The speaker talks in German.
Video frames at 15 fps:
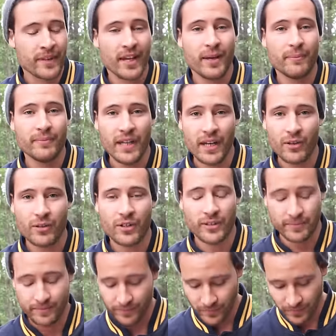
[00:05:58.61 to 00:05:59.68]
Ähm, ja,
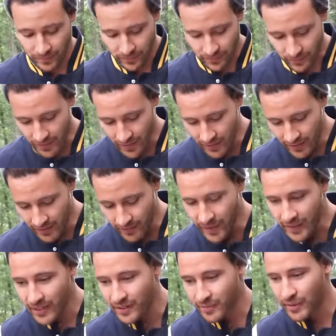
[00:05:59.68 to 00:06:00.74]
Leute, das
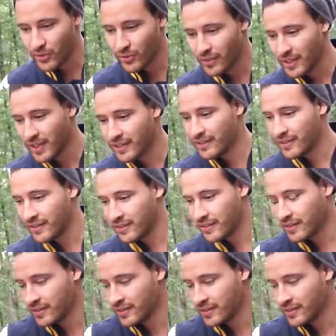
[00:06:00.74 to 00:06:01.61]
war jetzt mal so ein kleines